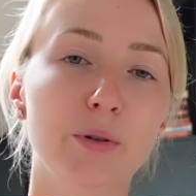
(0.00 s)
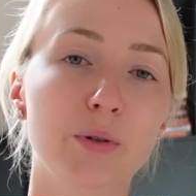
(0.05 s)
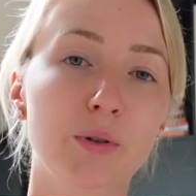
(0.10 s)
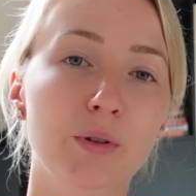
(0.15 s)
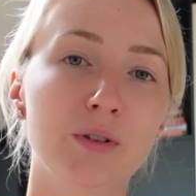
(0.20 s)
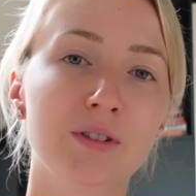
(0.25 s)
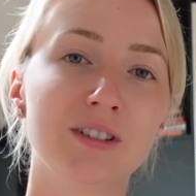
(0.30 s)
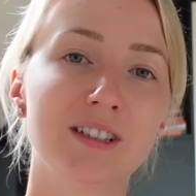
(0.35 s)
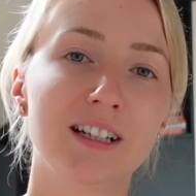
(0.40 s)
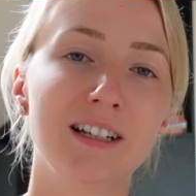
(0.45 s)

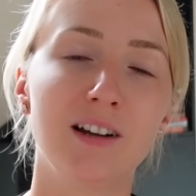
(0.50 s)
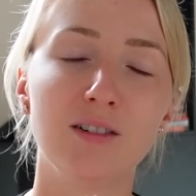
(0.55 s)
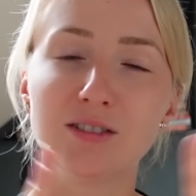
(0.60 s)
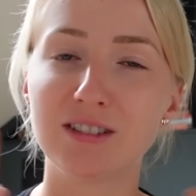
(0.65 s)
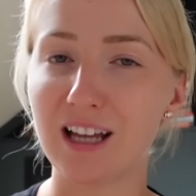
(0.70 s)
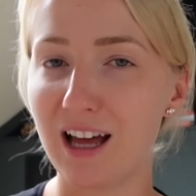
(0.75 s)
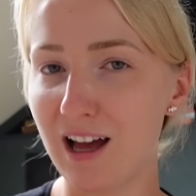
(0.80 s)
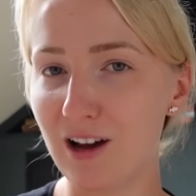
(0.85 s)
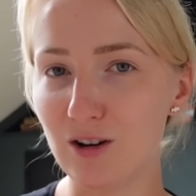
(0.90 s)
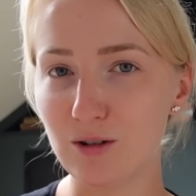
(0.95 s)
Und genau
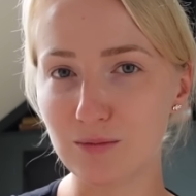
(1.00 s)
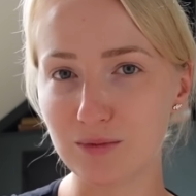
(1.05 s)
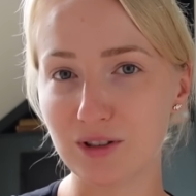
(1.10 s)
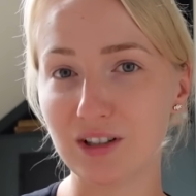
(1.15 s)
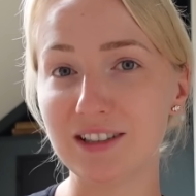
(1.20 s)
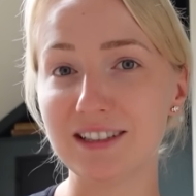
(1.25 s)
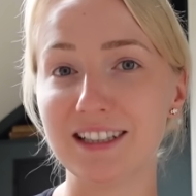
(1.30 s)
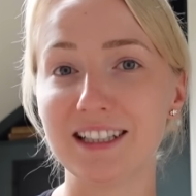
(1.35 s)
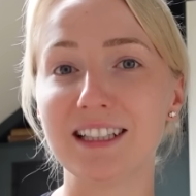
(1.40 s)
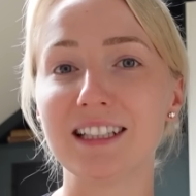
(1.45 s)
darum
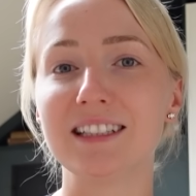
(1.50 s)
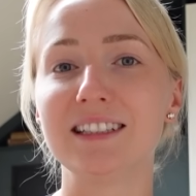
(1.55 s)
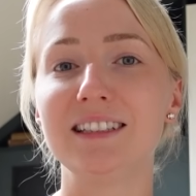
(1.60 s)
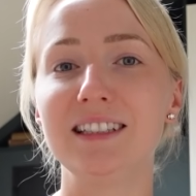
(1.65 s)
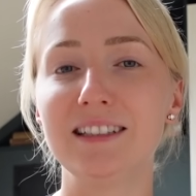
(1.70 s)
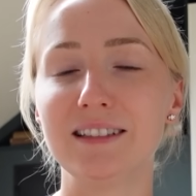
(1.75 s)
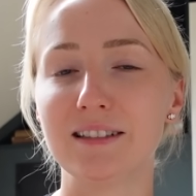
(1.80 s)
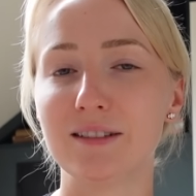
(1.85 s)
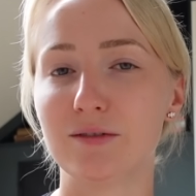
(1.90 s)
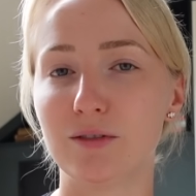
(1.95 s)
soll sich jetzt
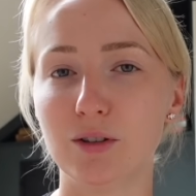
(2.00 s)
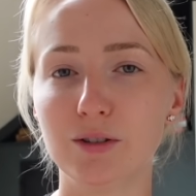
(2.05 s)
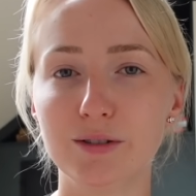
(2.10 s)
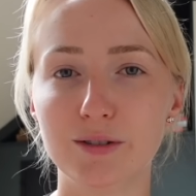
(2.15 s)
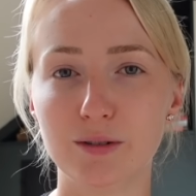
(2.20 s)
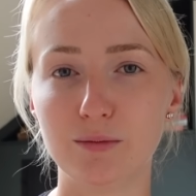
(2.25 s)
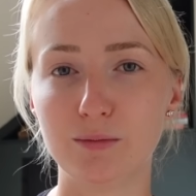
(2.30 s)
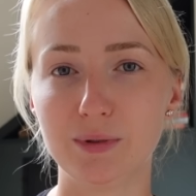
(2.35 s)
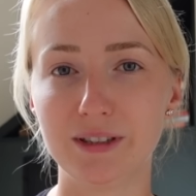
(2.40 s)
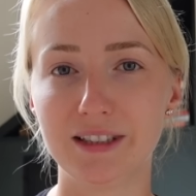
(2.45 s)
diese Vlog
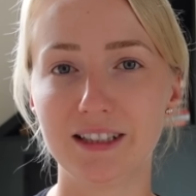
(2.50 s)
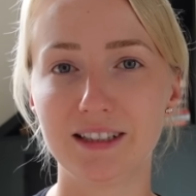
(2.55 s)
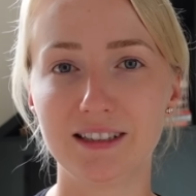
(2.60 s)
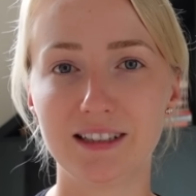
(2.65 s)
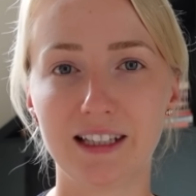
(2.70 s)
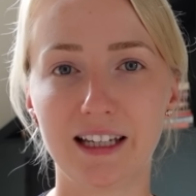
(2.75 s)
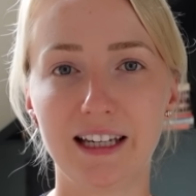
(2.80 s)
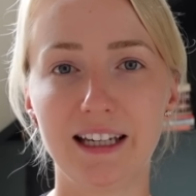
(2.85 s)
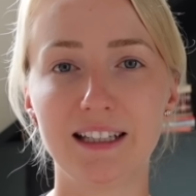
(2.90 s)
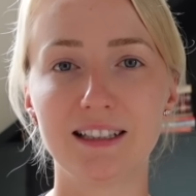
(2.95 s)
so ein bisschen
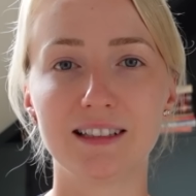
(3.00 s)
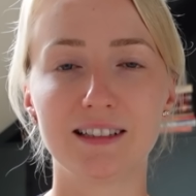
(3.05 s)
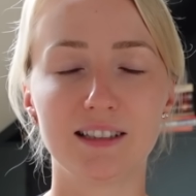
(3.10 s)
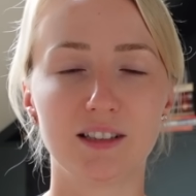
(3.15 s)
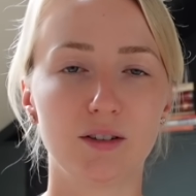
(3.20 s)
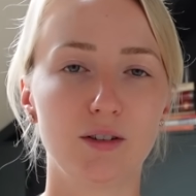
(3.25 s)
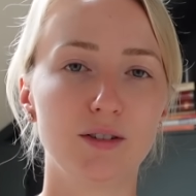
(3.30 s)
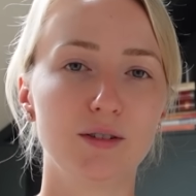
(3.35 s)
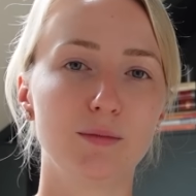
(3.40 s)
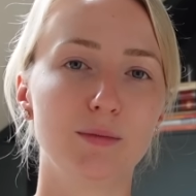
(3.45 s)
drehen, dass
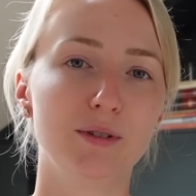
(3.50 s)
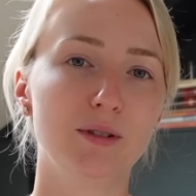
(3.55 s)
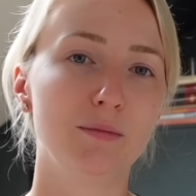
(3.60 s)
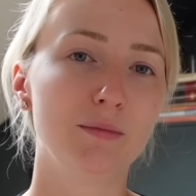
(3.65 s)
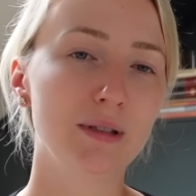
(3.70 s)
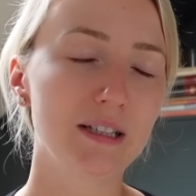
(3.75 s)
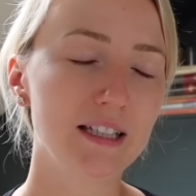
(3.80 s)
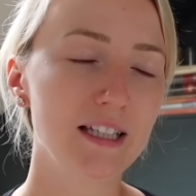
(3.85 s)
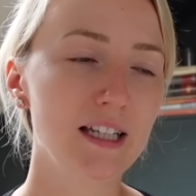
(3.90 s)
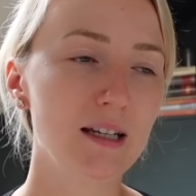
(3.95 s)
ich euch so ein bisschen
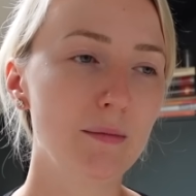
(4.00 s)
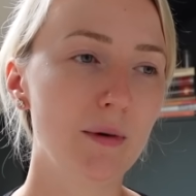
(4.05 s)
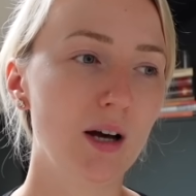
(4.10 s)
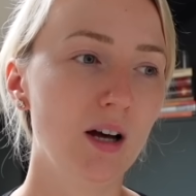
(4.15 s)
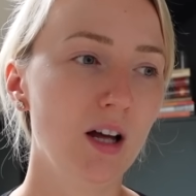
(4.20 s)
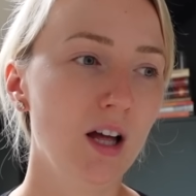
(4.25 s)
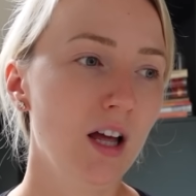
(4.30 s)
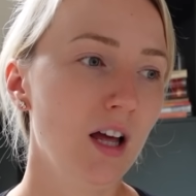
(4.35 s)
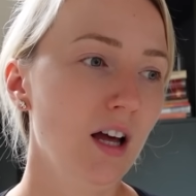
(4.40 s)
mitnehme,